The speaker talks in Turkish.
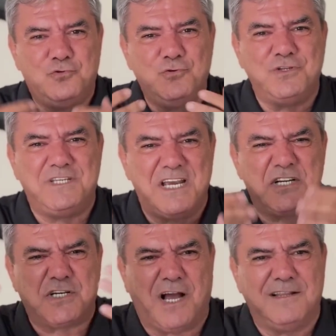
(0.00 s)

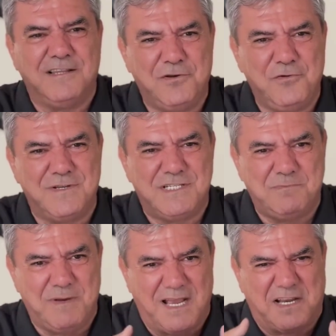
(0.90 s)
Türkiye şahlanıyor
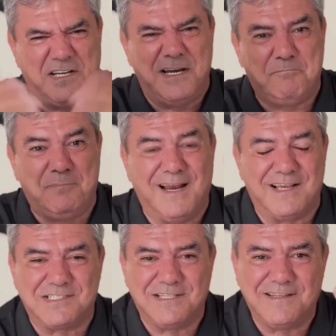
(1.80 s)
ismiyle klip bile
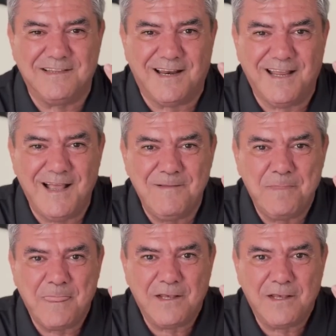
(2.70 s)
hazırladılar ya.